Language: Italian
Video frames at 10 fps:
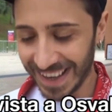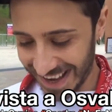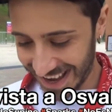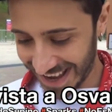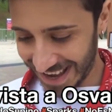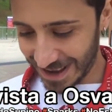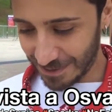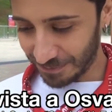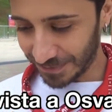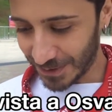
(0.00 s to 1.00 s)
Eh,
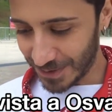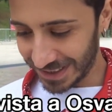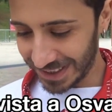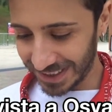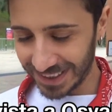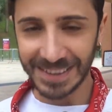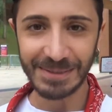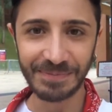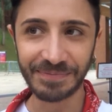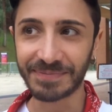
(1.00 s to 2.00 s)
quindi
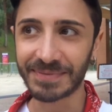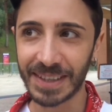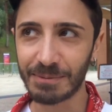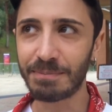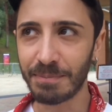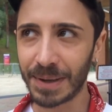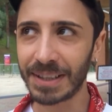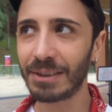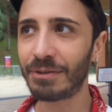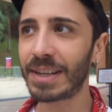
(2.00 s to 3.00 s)
un po'
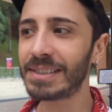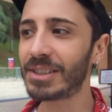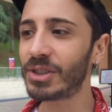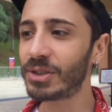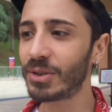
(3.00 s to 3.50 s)
di differenze ci